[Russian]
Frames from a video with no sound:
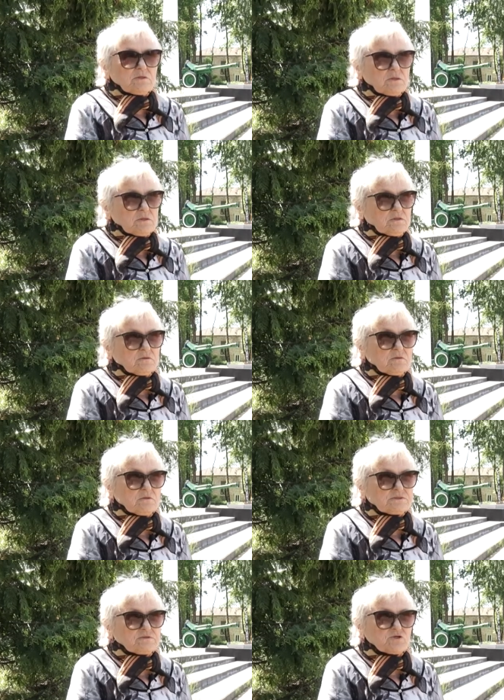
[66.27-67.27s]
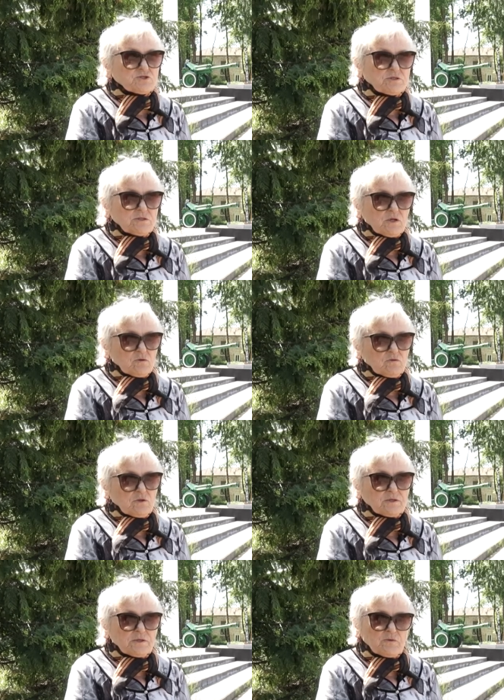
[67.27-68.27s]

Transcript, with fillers: и совершенно оглохла,